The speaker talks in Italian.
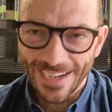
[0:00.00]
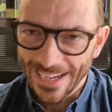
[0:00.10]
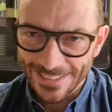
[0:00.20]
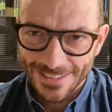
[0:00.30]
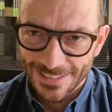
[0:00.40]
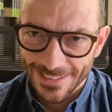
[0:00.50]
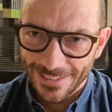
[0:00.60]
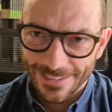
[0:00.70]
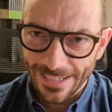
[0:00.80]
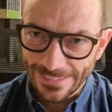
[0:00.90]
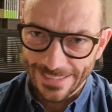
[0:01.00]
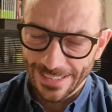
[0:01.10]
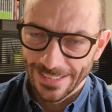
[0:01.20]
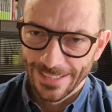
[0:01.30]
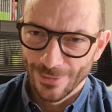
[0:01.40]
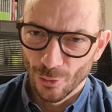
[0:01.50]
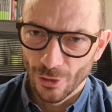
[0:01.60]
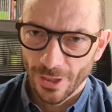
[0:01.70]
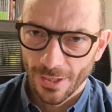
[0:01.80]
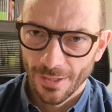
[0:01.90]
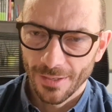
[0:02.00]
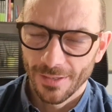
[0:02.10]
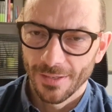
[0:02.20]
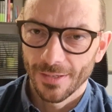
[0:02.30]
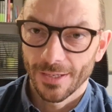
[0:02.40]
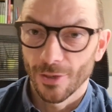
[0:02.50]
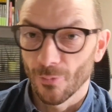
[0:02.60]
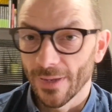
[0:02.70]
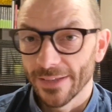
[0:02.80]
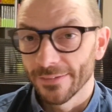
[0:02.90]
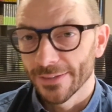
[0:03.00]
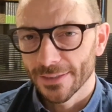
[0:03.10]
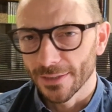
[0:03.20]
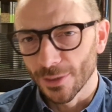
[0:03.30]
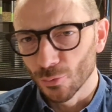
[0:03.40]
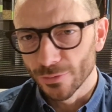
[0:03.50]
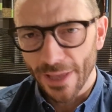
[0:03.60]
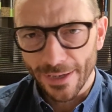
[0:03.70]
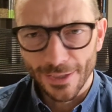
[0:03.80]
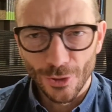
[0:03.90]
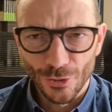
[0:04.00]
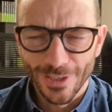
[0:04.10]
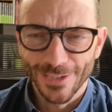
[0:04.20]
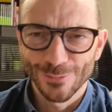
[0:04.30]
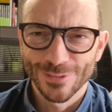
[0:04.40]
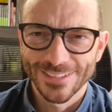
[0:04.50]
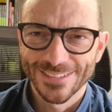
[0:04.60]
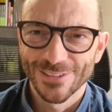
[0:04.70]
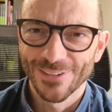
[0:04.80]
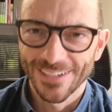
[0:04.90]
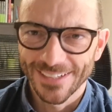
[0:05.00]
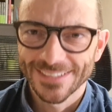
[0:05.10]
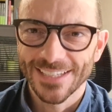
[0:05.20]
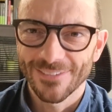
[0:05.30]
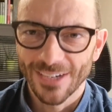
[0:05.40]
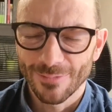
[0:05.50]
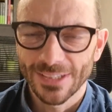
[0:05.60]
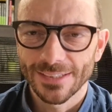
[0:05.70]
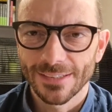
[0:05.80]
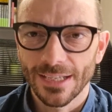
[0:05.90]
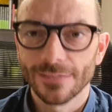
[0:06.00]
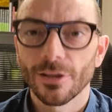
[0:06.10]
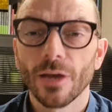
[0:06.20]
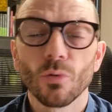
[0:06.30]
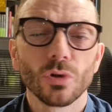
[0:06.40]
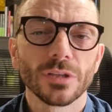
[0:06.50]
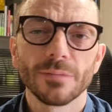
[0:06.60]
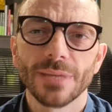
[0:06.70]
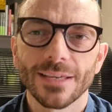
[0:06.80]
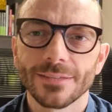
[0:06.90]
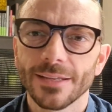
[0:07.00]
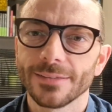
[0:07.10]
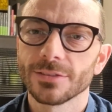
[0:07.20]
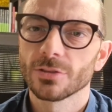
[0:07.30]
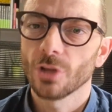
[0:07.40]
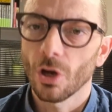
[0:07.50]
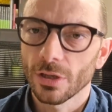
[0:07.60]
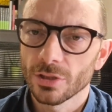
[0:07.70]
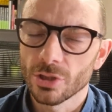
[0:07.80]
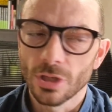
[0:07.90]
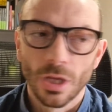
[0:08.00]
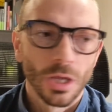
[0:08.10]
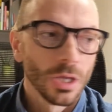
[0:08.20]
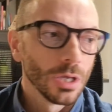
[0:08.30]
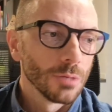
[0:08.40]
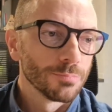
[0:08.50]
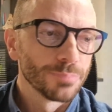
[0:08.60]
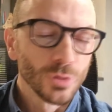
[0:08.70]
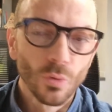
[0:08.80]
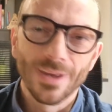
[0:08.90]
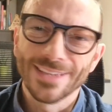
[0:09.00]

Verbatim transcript: Ace, il grande leone, eh, che ormai è diventato anche un tecnico della nutrizione, ne sa veramente tanto, è uno dei miei atleti storici più